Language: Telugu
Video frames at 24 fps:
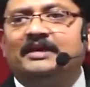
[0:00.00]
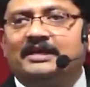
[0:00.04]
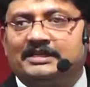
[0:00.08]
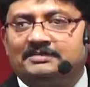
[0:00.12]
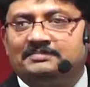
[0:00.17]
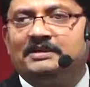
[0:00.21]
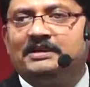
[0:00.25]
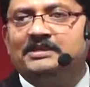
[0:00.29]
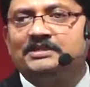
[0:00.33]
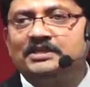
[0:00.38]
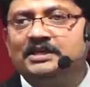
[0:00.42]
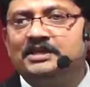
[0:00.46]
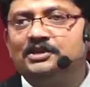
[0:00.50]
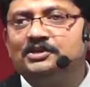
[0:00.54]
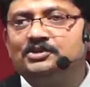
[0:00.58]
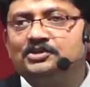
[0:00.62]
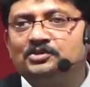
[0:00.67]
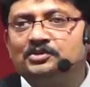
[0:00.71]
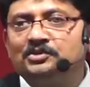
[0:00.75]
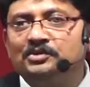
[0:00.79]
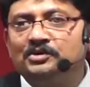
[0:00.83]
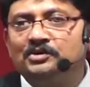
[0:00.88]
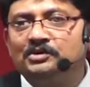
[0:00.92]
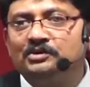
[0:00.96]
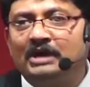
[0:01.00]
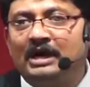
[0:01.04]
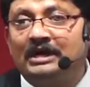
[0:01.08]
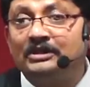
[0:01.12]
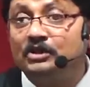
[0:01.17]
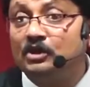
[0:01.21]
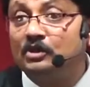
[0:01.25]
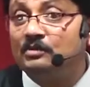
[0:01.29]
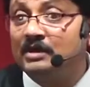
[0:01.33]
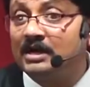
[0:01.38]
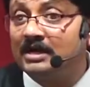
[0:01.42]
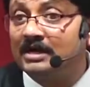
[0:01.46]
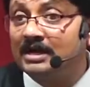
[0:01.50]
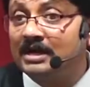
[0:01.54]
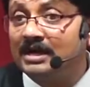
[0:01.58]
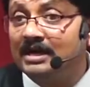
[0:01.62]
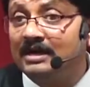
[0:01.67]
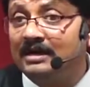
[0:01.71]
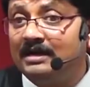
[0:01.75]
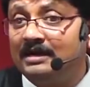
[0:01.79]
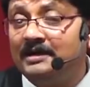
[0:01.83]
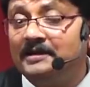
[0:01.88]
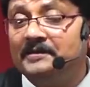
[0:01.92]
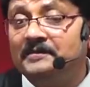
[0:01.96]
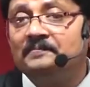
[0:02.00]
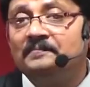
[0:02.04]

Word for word: ఎక్స్ప్లెనేషన్లు ఇచ్చుకుంటూ అందులో భాగంగా